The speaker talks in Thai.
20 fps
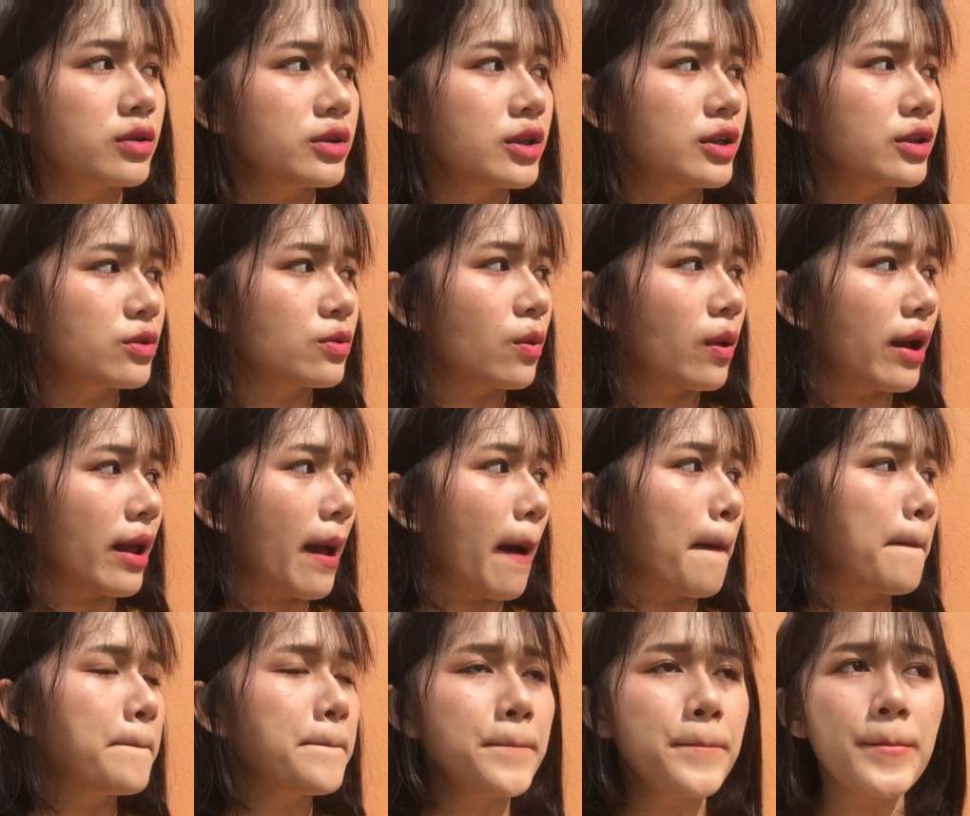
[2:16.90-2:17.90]
สีสวย
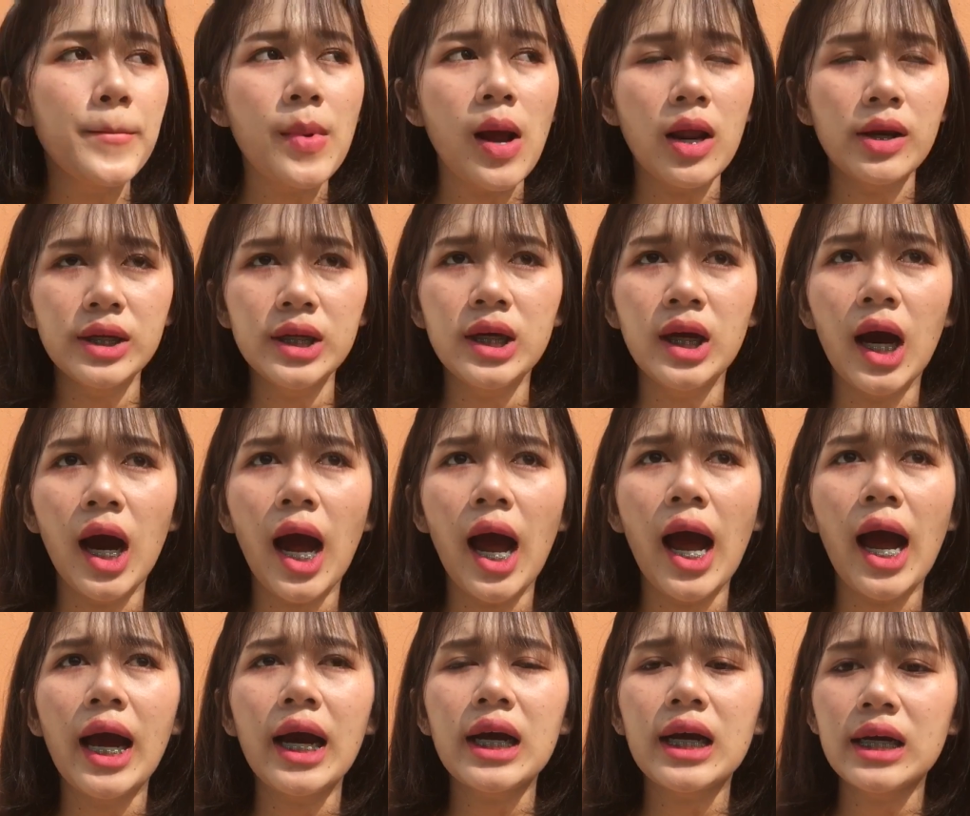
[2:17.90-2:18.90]
อ่ะเนื้อ
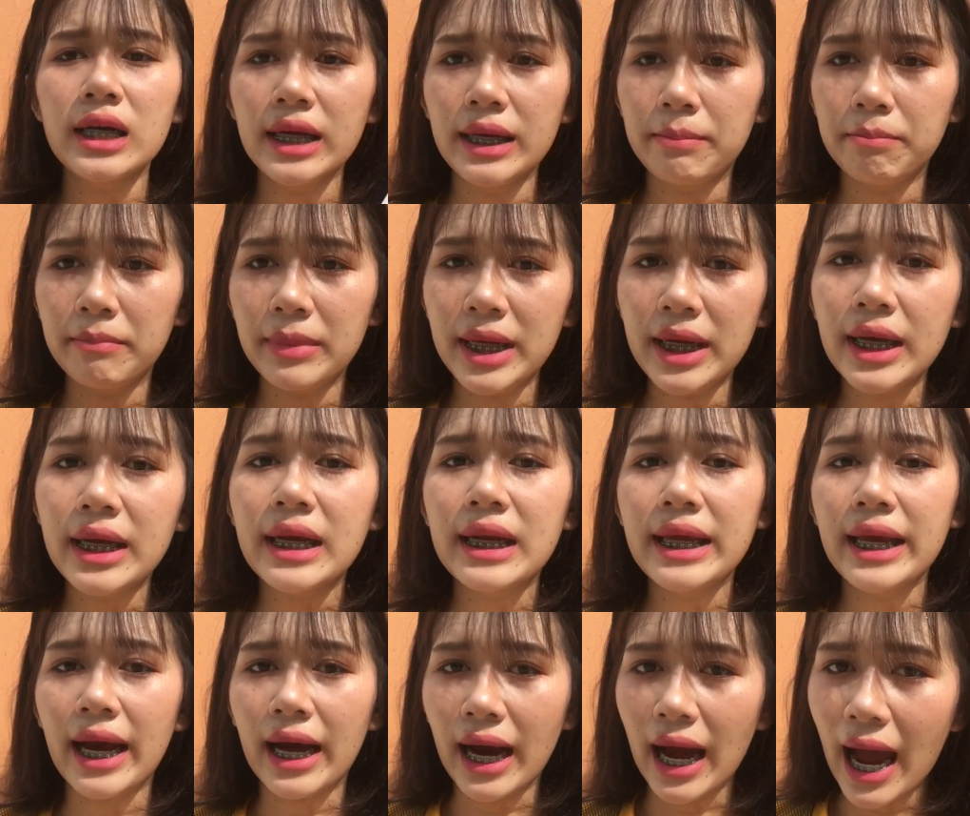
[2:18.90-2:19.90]
ครีมมี่เก
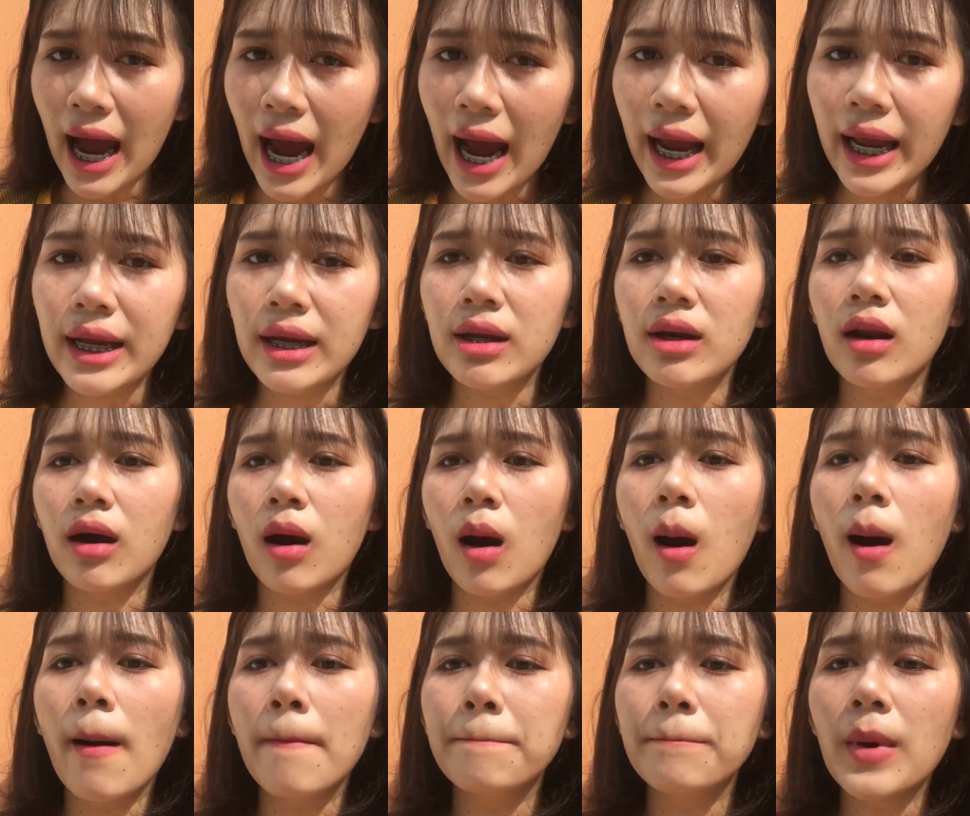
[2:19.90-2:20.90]
ลี่ยง่ายแล้วก็